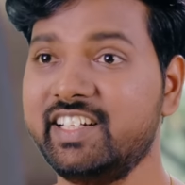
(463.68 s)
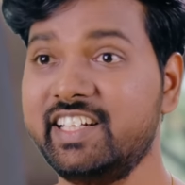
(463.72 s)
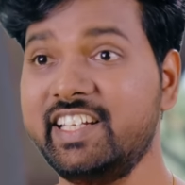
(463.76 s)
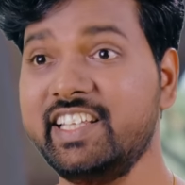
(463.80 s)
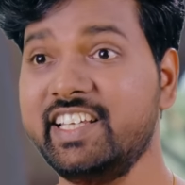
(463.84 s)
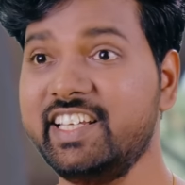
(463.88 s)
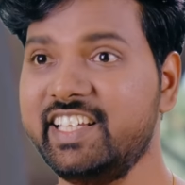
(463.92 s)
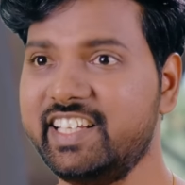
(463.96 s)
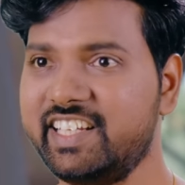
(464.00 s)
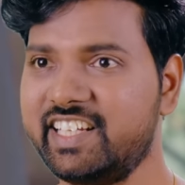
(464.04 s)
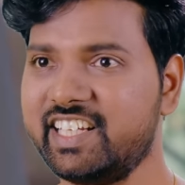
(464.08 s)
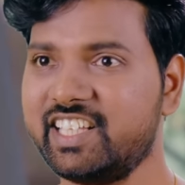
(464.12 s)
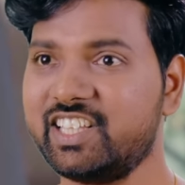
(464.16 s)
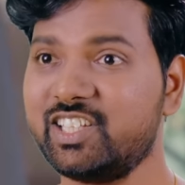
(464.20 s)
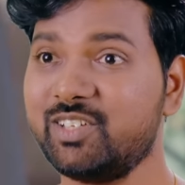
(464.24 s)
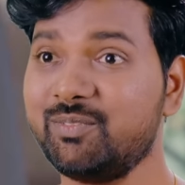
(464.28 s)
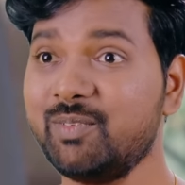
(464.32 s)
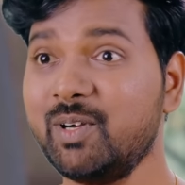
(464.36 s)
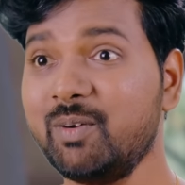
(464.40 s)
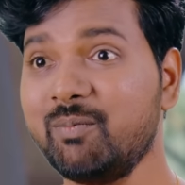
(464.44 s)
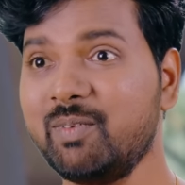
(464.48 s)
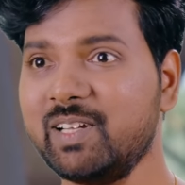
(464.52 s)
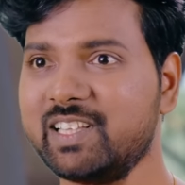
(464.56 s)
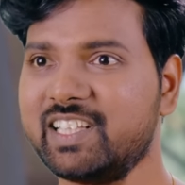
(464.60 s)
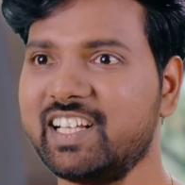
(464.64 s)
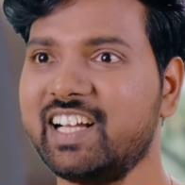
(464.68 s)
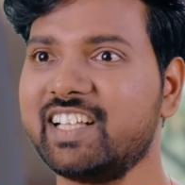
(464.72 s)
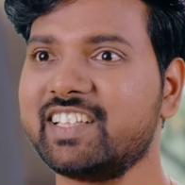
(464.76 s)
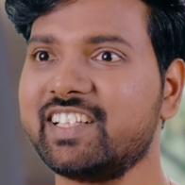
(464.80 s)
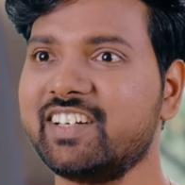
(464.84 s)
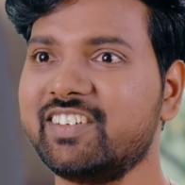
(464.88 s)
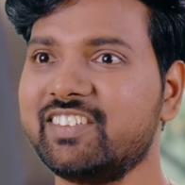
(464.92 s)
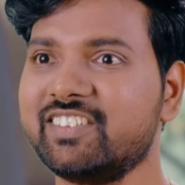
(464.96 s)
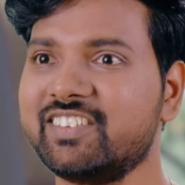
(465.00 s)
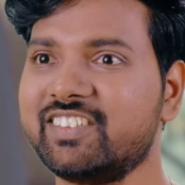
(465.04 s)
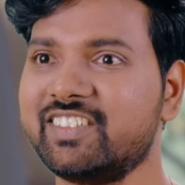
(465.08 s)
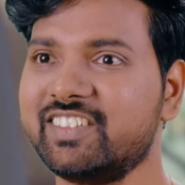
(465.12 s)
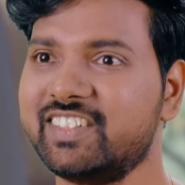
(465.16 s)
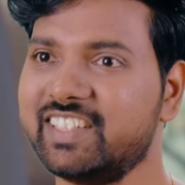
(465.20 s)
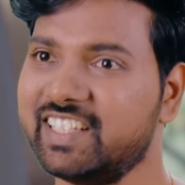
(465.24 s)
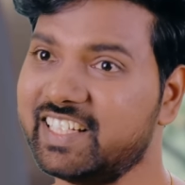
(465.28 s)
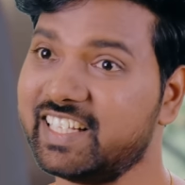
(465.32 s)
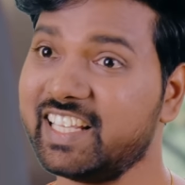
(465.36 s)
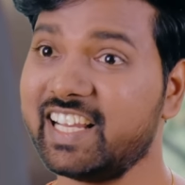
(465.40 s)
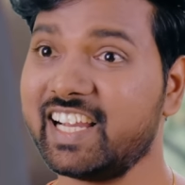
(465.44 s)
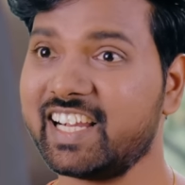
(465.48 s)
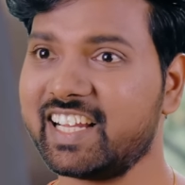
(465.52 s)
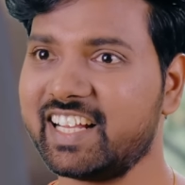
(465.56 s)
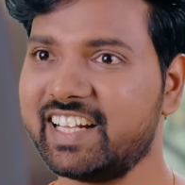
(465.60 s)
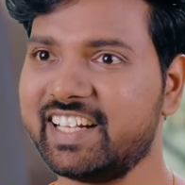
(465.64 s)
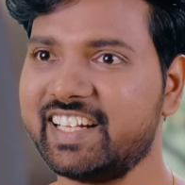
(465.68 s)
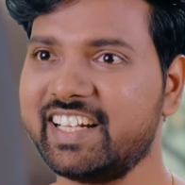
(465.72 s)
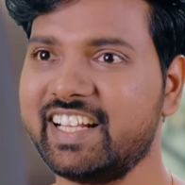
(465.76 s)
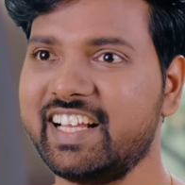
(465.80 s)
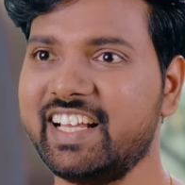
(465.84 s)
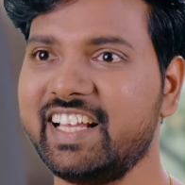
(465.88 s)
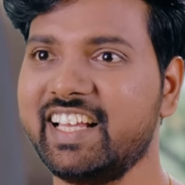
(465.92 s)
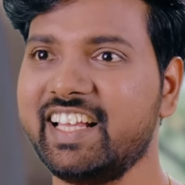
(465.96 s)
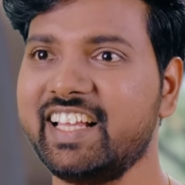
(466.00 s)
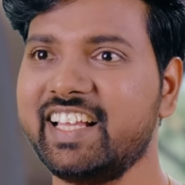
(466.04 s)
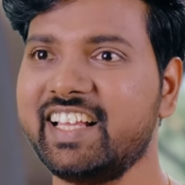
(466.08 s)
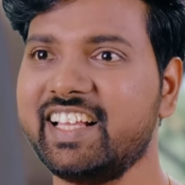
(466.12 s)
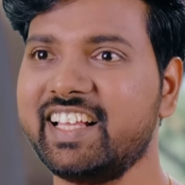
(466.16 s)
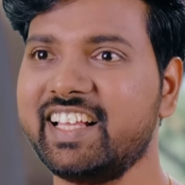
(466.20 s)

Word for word: ठीक है तो मैं बताता हूँ तुझे क्या करना है